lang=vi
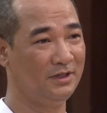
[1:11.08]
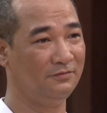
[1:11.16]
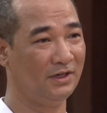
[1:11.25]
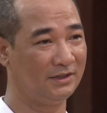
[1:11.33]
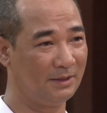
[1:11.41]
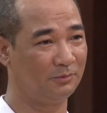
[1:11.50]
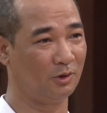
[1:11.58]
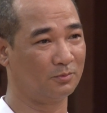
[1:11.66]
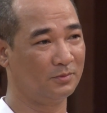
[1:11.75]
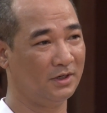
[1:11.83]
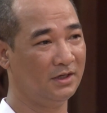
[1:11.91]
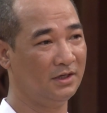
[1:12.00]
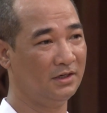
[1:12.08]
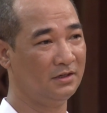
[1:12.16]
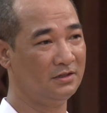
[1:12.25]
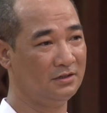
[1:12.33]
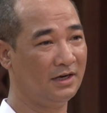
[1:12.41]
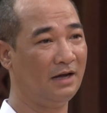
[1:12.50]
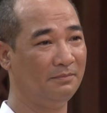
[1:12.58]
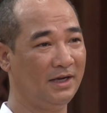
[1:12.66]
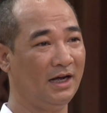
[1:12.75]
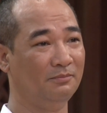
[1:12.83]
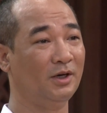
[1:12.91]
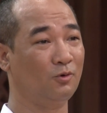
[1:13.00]
chị vẫn tiếp tục giữ đam mê
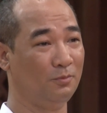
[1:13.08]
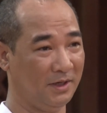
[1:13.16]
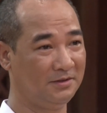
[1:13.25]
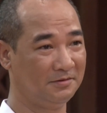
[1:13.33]
ẩm thực của mình